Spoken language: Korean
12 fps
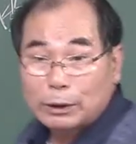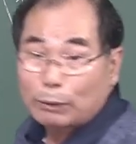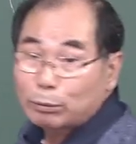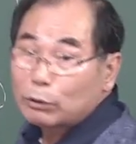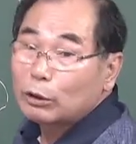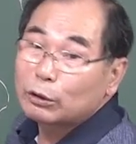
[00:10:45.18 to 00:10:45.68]

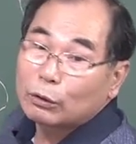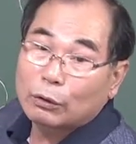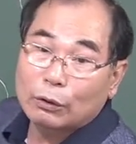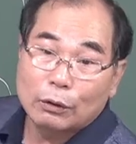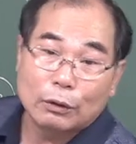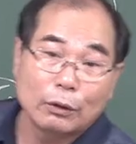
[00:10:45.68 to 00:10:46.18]
잡은
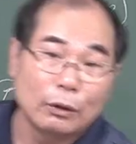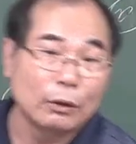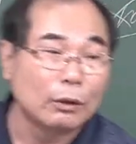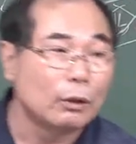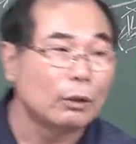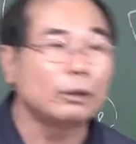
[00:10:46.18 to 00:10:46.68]
거죠?
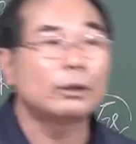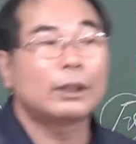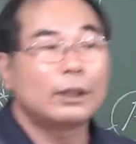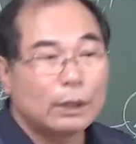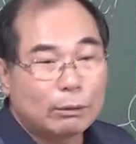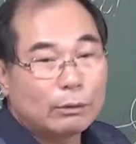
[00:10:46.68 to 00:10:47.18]

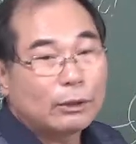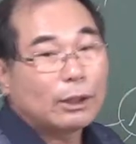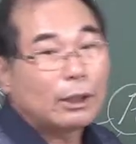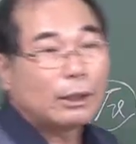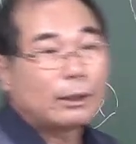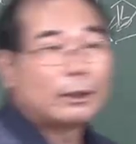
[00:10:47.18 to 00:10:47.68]
헛다리 잡은 거야.
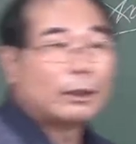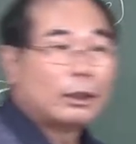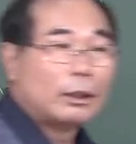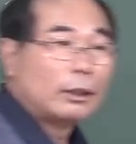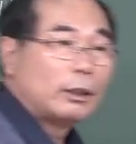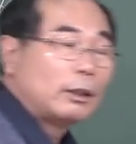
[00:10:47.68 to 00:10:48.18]

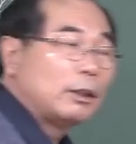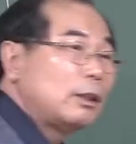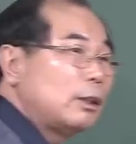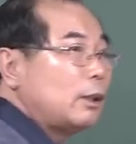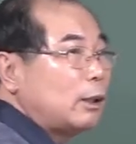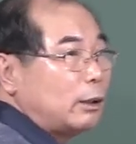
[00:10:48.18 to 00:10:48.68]

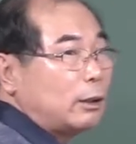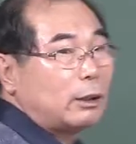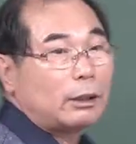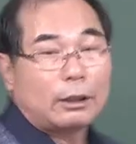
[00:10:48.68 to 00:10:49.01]
그러니까